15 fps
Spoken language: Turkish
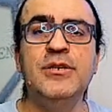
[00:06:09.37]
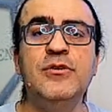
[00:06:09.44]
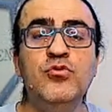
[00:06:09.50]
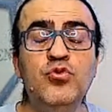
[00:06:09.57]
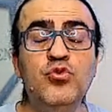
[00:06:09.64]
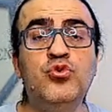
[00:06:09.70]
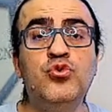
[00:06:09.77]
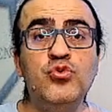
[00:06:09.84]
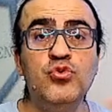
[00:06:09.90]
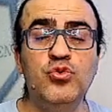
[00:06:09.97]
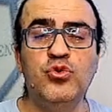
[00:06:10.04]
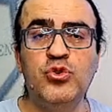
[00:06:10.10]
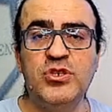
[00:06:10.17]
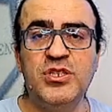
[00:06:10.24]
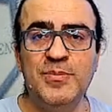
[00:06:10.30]

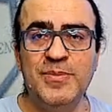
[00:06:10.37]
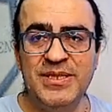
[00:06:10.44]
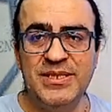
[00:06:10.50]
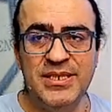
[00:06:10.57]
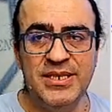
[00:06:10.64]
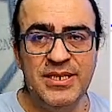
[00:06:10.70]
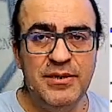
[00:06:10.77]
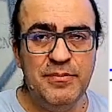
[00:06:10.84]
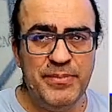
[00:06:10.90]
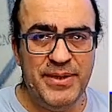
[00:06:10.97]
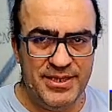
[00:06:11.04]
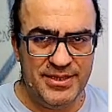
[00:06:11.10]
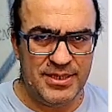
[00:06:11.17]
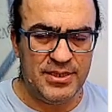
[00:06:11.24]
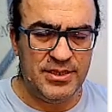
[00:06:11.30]
3-3 dimetil
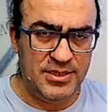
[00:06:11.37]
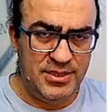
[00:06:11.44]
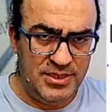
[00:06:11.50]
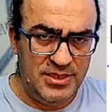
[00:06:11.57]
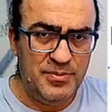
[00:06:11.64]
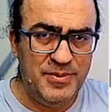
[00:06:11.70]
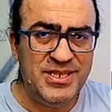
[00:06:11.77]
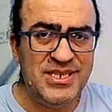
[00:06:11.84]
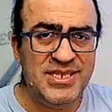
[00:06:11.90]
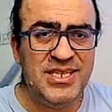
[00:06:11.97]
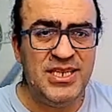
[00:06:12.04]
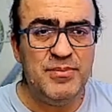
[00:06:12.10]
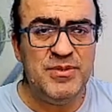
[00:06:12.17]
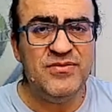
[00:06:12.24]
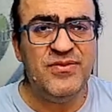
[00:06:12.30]
pentan adlandırma
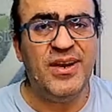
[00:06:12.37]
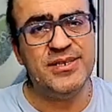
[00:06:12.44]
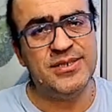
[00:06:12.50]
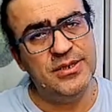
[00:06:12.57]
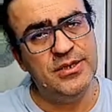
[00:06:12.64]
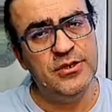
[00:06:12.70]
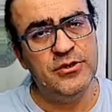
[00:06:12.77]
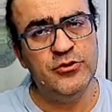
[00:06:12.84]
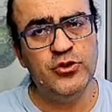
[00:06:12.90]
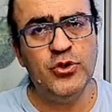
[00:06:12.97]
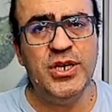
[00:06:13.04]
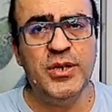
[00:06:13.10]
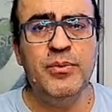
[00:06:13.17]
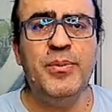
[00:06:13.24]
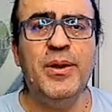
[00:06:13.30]
testlerimiz var.
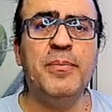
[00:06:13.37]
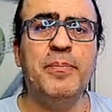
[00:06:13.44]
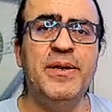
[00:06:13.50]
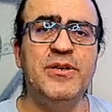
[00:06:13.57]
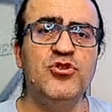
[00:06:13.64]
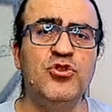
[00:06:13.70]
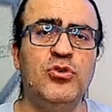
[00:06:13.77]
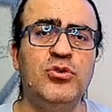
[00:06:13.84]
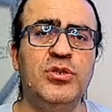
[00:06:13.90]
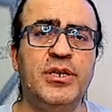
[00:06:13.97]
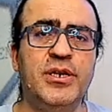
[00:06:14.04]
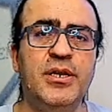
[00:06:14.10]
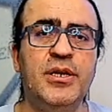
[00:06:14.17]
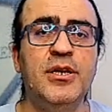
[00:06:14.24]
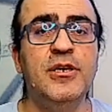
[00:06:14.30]
Şöyle bir bak bence
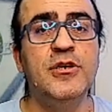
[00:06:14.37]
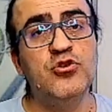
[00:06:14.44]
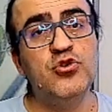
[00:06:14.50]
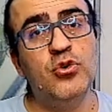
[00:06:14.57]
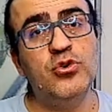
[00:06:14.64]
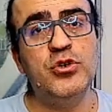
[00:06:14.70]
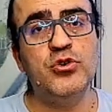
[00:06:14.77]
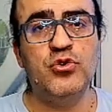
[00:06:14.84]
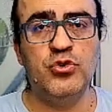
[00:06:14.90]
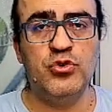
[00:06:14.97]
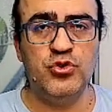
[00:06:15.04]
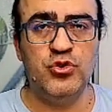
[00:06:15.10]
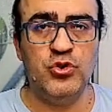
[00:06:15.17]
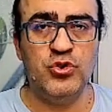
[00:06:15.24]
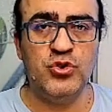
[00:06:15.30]
onlara. Sonra soru
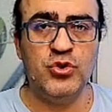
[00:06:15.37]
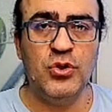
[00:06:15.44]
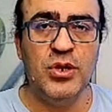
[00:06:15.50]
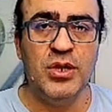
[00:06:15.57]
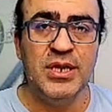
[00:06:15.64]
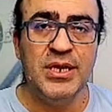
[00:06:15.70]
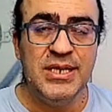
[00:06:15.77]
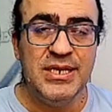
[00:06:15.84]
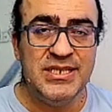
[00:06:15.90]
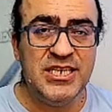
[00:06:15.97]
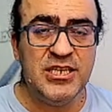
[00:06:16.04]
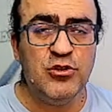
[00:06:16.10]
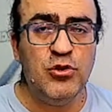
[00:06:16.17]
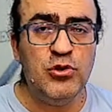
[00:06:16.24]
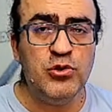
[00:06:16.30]
çöz.
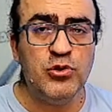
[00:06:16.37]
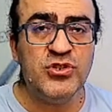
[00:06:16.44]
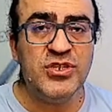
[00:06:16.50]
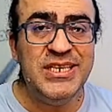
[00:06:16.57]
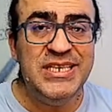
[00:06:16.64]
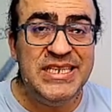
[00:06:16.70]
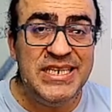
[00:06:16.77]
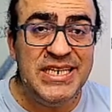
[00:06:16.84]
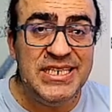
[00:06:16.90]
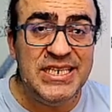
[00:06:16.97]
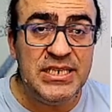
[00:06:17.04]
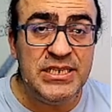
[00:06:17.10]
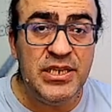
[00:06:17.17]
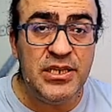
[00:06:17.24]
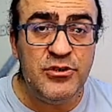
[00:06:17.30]
Isik olursa yine
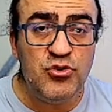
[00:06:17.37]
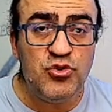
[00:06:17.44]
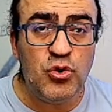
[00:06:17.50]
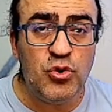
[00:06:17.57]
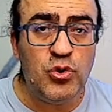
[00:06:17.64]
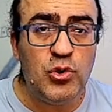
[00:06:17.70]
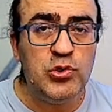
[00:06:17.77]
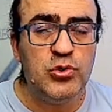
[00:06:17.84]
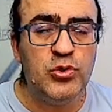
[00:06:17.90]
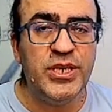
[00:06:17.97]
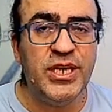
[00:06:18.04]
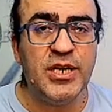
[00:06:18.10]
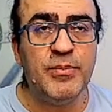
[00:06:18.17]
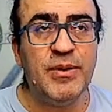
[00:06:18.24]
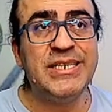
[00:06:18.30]
yan dalın çok olduğu
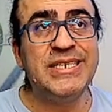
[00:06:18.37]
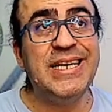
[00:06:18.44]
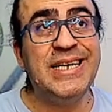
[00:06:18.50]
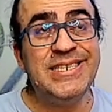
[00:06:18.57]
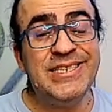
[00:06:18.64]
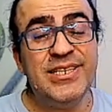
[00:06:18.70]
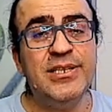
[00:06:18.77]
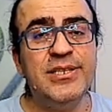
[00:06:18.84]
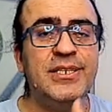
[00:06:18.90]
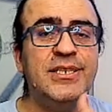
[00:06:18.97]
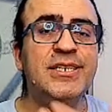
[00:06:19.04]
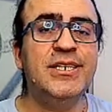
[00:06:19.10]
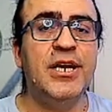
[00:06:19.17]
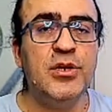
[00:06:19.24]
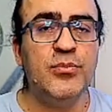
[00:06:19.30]
yere. Bak yan daldaki
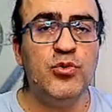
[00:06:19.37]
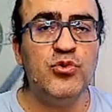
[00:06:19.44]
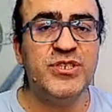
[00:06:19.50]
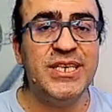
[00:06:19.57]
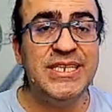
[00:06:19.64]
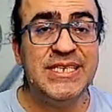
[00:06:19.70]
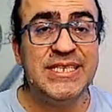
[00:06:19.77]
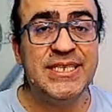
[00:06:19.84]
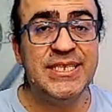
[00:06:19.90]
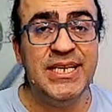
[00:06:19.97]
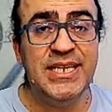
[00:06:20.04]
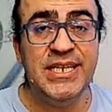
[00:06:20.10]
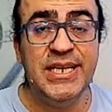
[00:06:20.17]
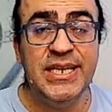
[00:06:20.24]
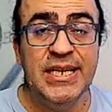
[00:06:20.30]
karbon sayısı
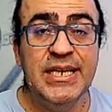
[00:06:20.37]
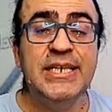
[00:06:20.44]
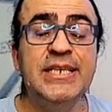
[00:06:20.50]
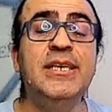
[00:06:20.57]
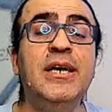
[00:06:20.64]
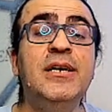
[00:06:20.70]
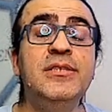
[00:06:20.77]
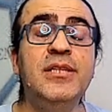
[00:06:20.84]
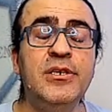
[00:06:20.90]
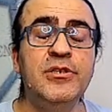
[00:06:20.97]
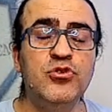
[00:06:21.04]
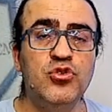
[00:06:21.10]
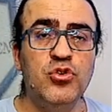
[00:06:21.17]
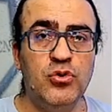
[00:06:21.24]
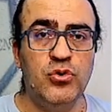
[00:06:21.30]
değil. Yan dalın
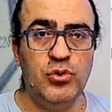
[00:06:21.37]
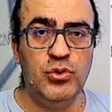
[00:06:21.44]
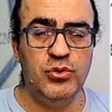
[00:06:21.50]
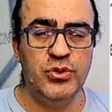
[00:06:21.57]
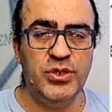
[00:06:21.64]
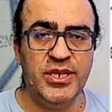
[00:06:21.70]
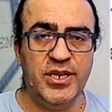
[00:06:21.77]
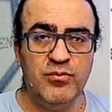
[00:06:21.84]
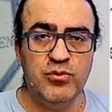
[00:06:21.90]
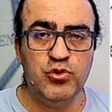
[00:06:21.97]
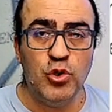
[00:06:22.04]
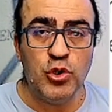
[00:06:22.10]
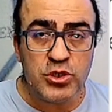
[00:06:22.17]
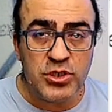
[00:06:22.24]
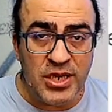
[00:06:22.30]
çok olduğu yere. Bu
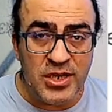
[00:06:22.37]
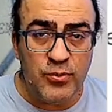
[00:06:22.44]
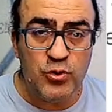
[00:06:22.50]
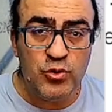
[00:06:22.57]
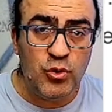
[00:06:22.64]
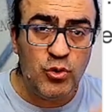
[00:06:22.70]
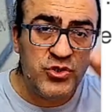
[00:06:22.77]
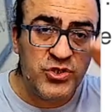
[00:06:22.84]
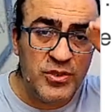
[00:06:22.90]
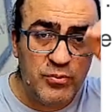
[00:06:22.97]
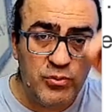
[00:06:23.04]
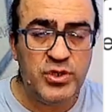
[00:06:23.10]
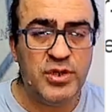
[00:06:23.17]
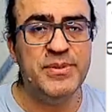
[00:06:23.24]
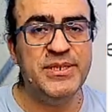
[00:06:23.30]
4 karbonlu olsa da
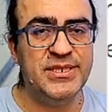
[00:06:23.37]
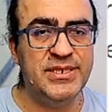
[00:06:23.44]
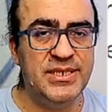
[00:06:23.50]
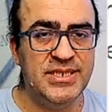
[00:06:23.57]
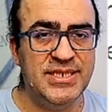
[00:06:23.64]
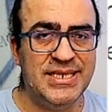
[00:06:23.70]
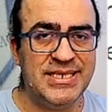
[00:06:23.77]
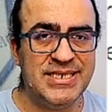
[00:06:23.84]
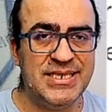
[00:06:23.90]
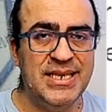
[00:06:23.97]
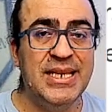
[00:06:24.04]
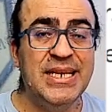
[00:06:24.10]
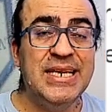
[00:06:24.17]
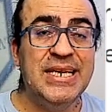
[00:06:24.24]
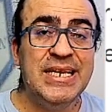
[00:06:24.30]
buna 1 diyeceğiz.
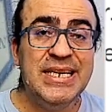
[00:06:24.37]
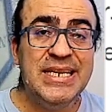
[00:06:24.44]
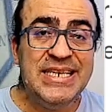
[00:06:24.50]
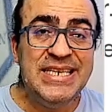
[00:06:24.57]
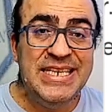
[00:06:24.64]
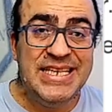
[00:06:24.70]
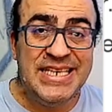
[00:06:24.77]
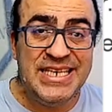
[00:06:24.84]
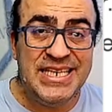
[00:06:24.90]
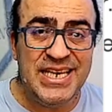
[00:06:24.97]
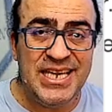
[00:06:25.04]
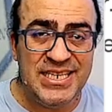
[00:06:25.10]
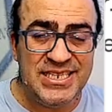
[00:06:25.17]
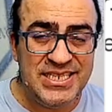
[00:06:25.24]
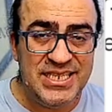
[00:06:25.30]
2
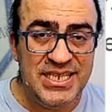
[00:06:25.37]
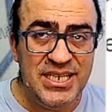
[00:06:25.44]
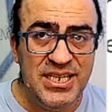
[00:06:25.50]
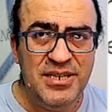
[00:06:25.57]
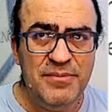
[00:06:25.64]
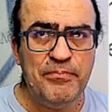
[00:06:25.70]
etil